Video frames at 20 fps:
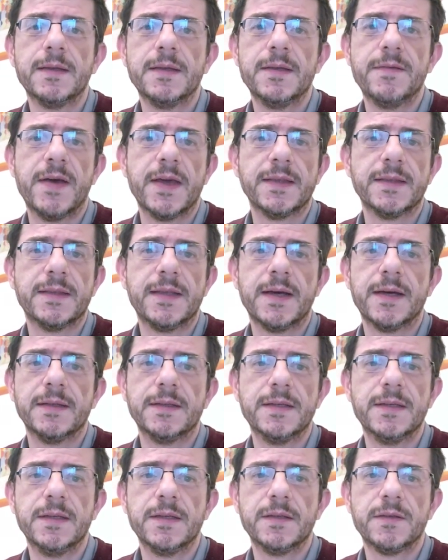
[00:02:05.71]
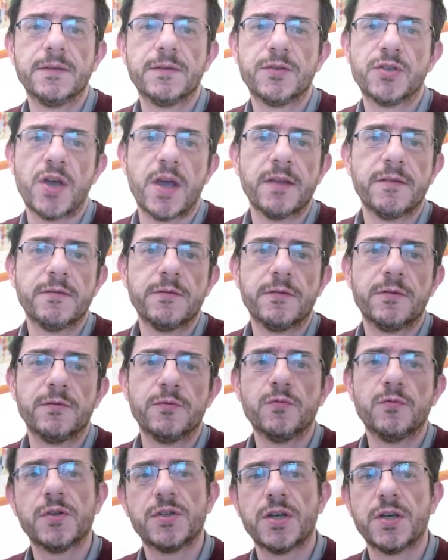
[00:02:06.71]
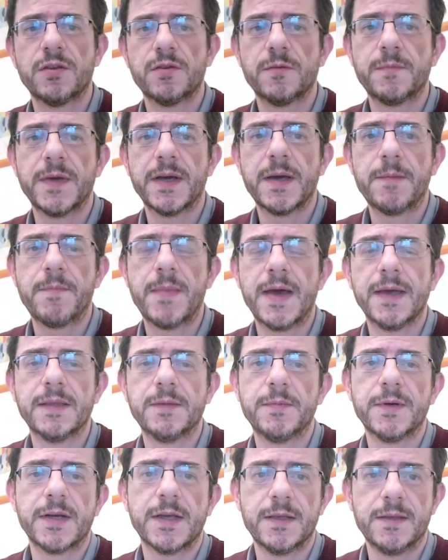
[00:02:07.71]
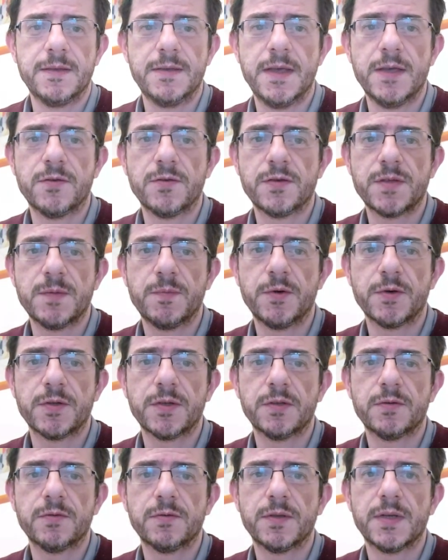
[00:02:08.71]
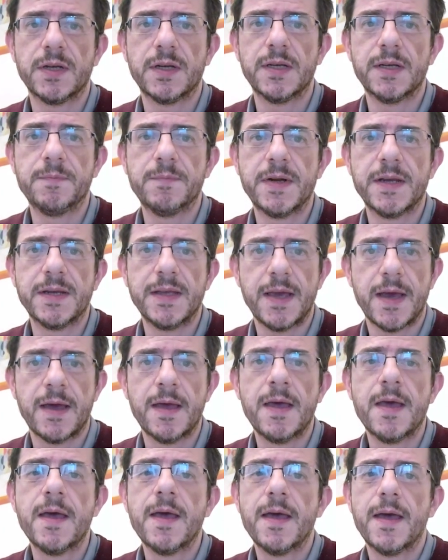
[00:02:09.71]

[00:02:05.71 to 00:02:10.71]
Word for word: diventa di 100-200 megabyte perché dietro si porta tutte le librerie